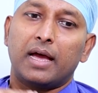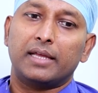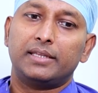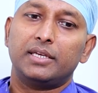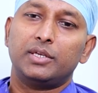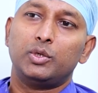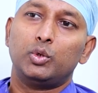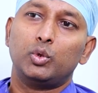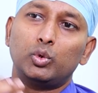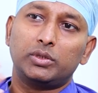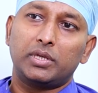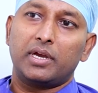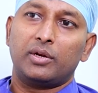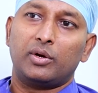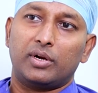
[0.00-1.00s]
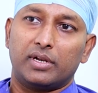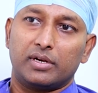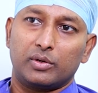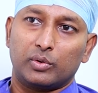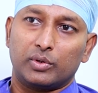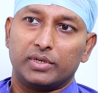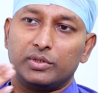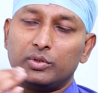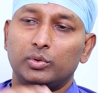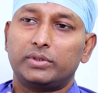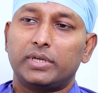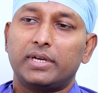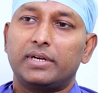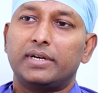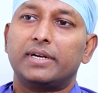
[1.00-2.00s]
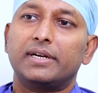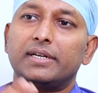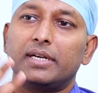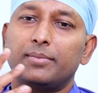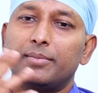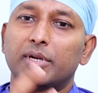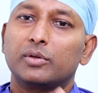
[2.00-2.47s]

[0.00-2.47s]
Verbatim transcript: అదే యూత్ థైరాయిడ్ అనుకోండి యూత్ థైరాయిడ్ అంటే